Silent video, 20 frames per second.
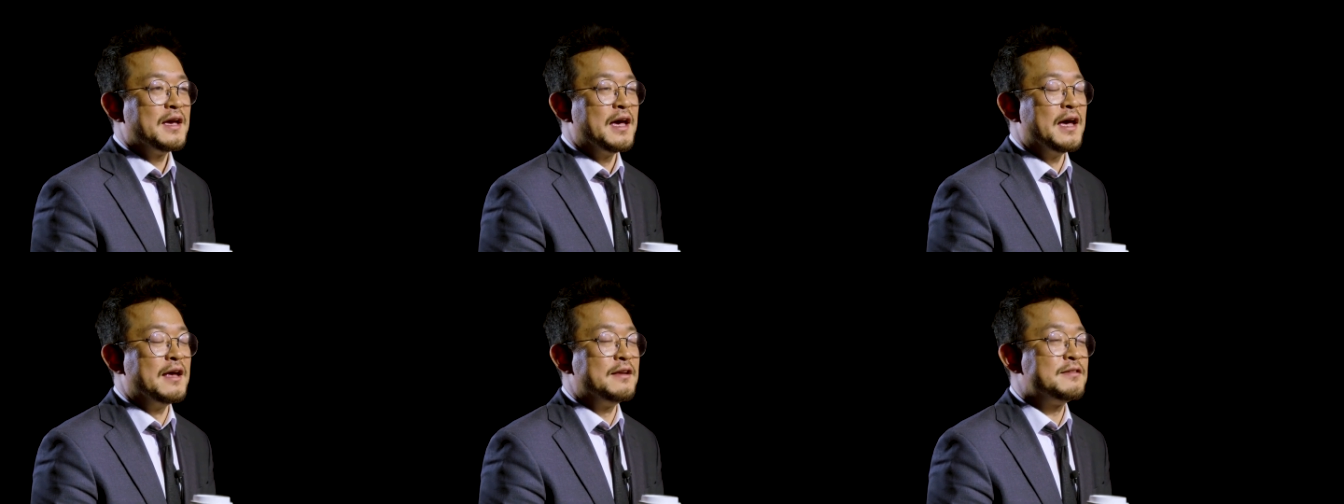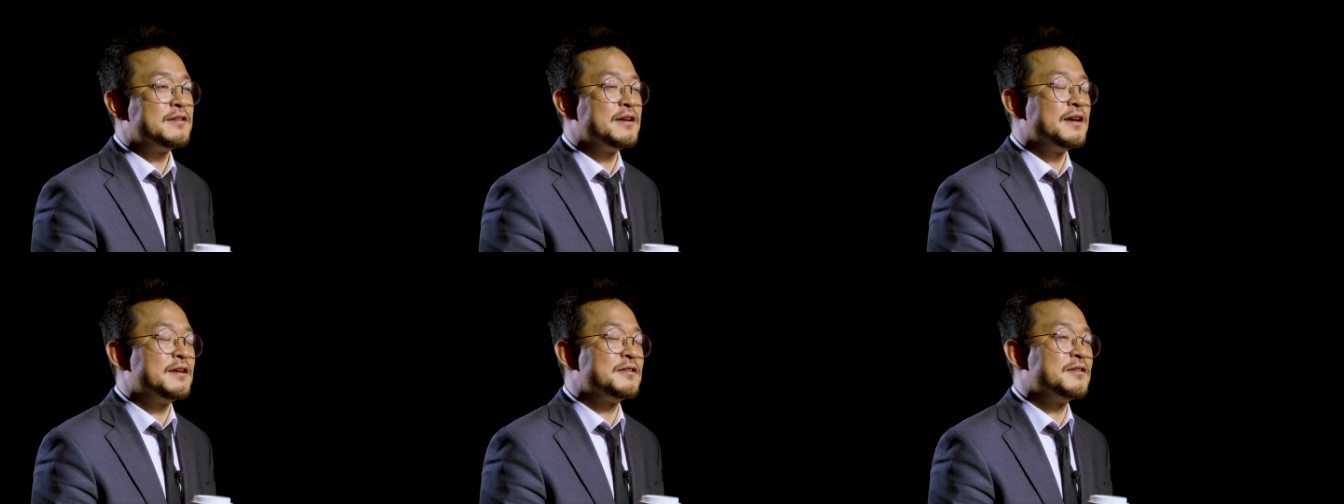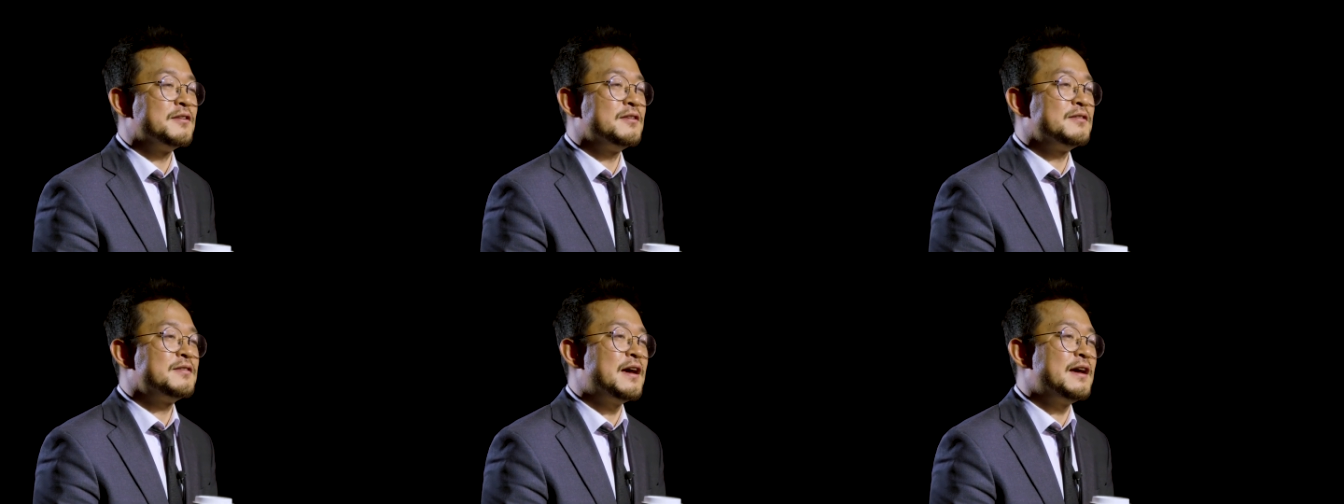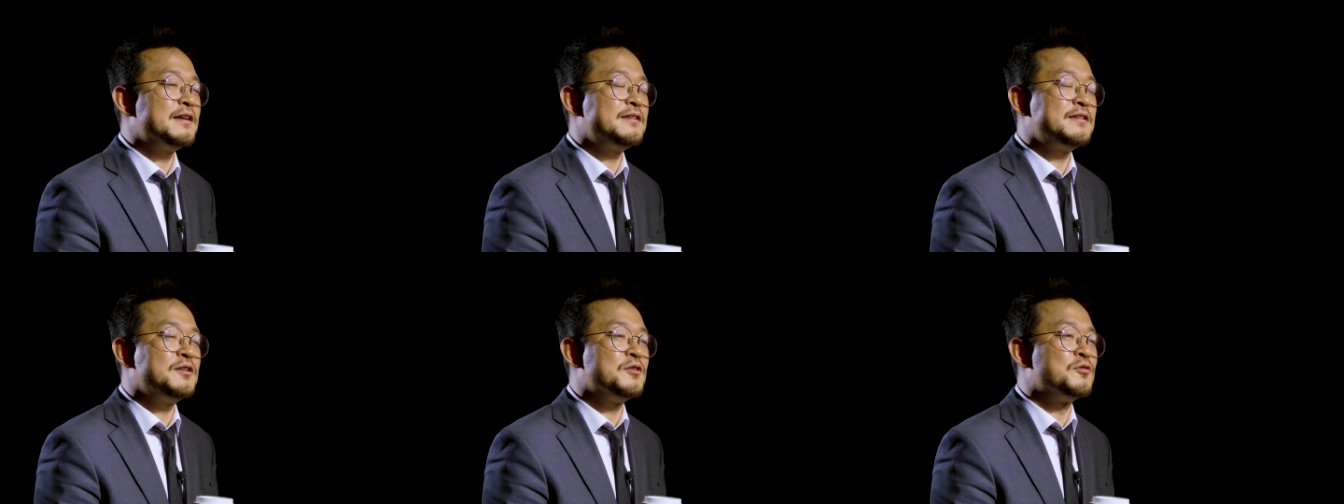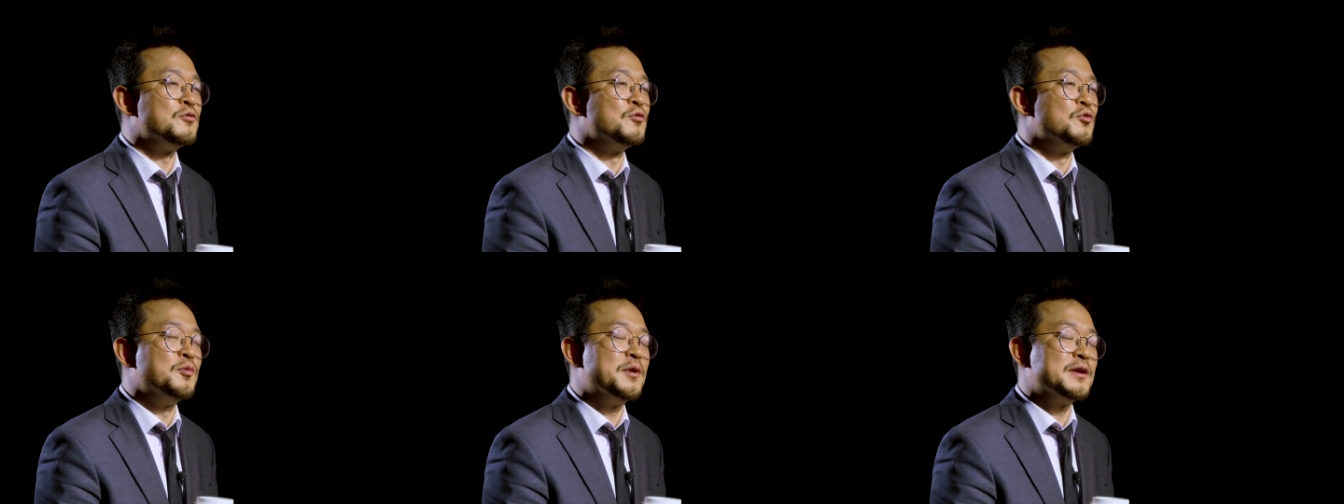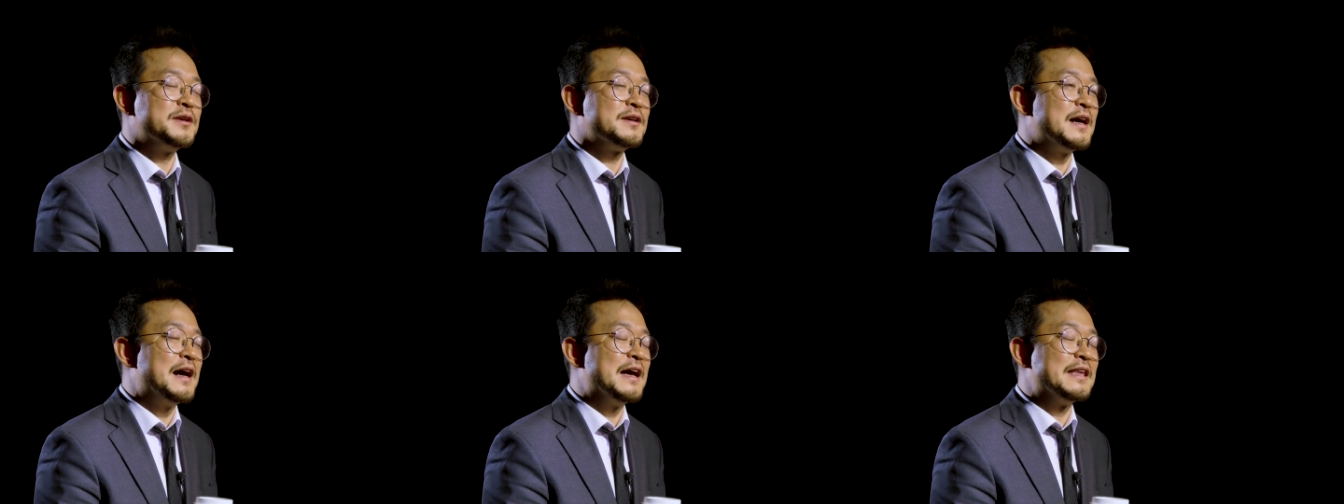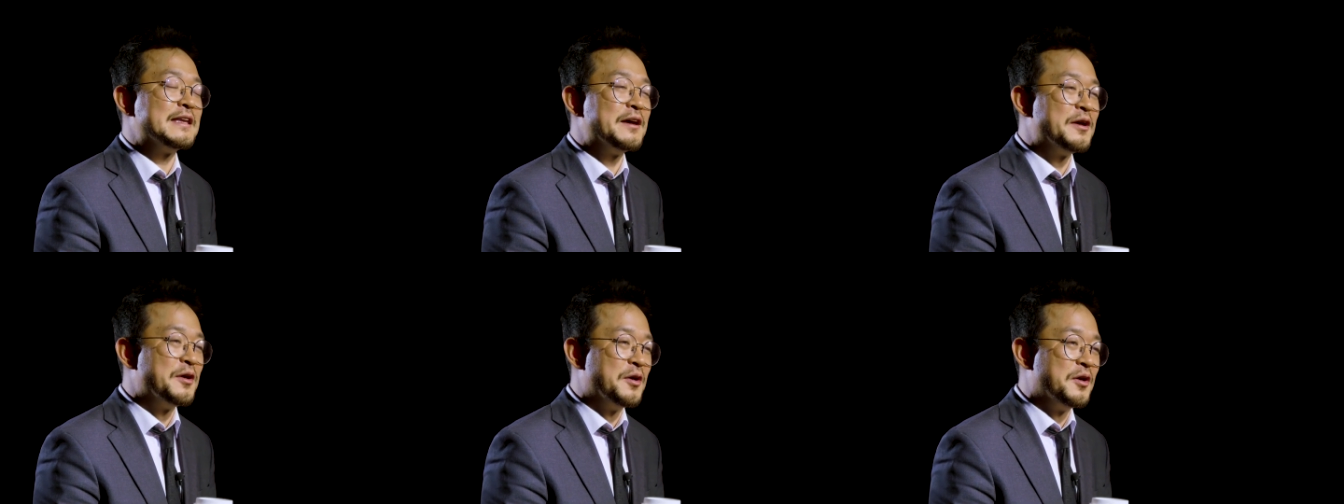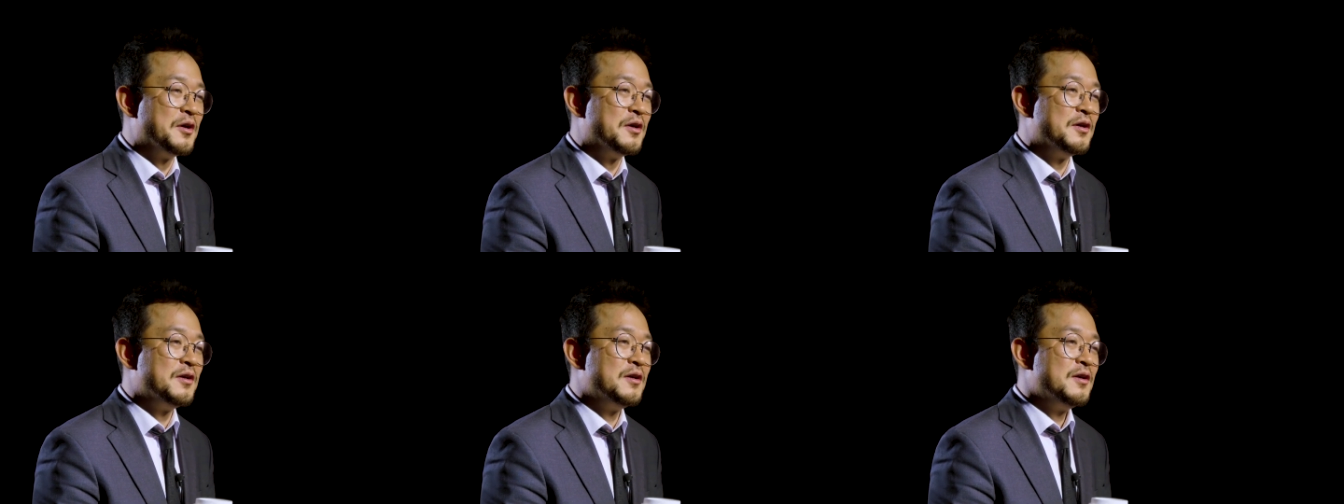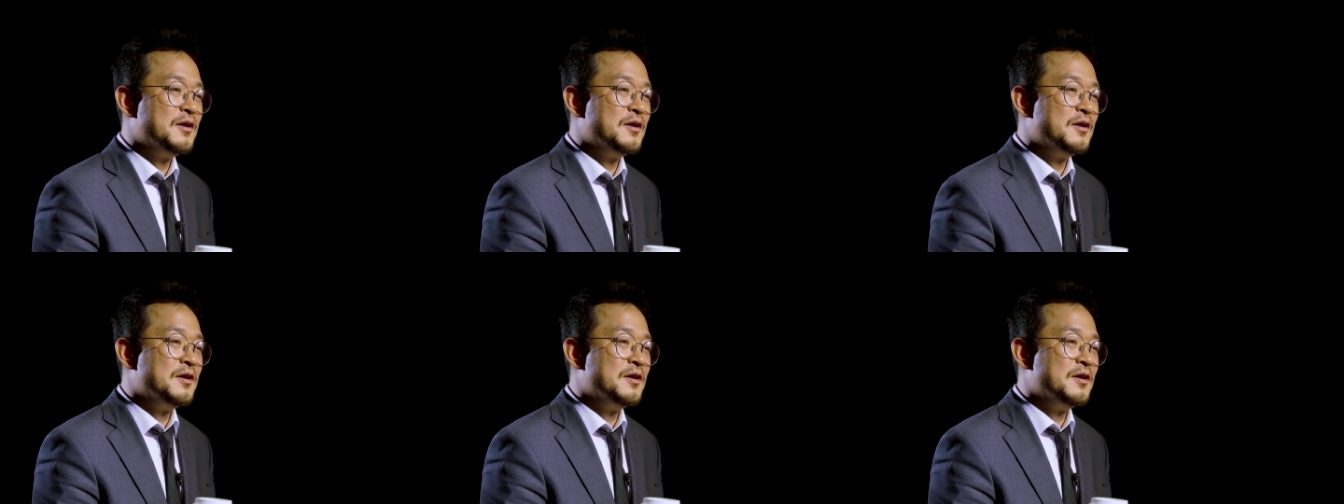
에세이에서는 사실이 궁금하지가 않아요.